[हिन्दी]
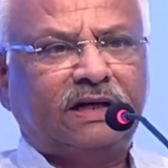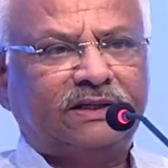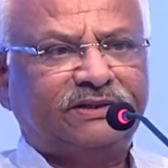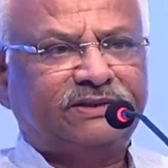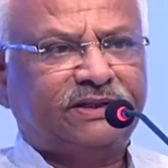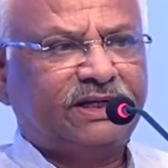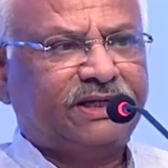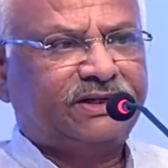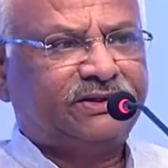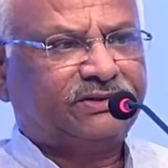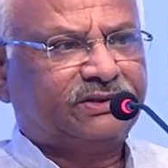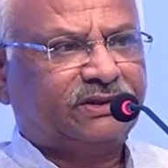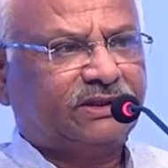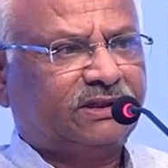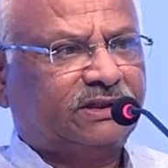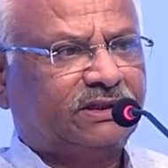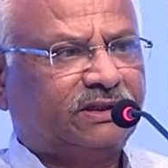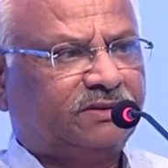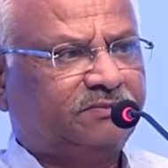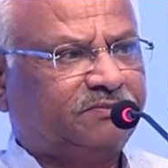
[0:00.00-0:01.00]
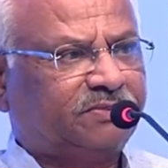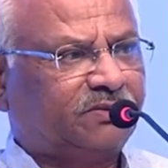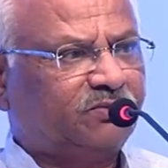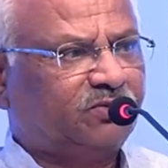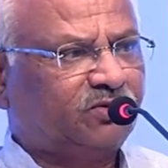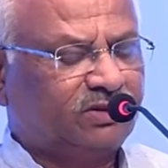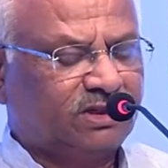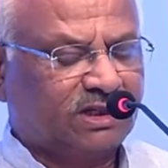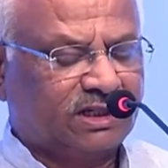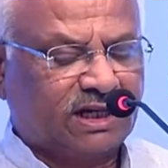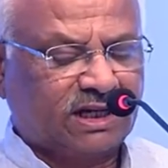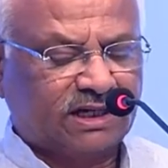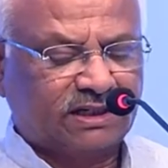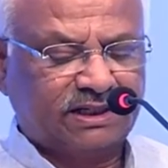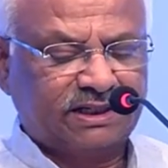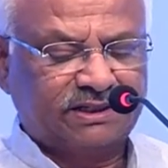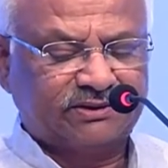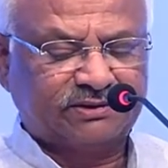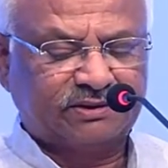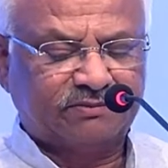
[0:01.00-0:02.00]
आज के इस प्रबुद्ध
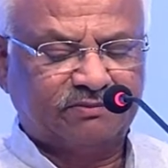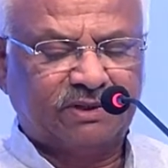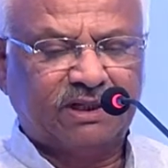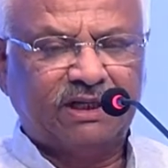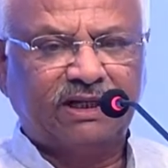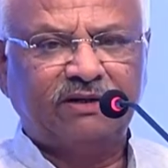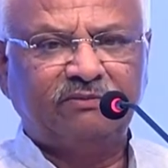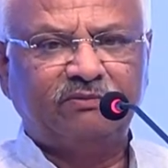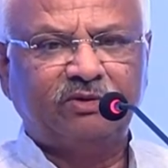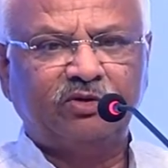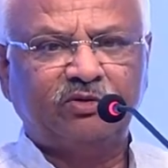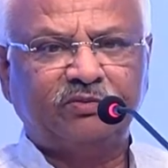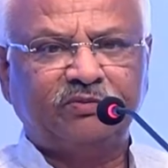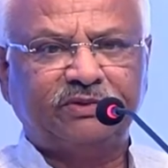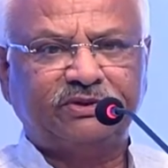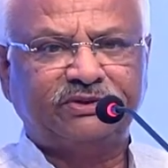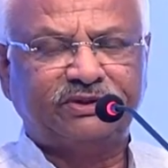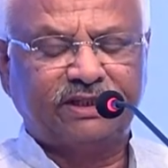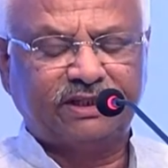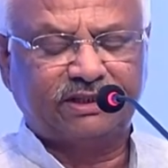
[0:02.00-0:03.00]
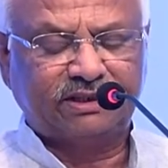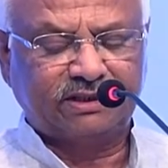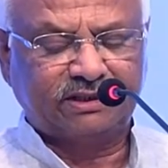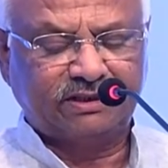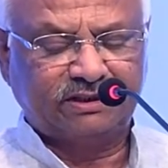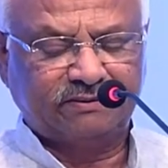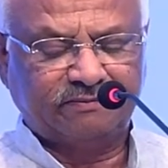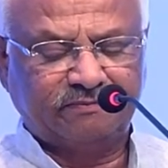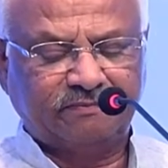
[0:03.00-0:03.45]
नागरिक सम्मेलन में उपस्थित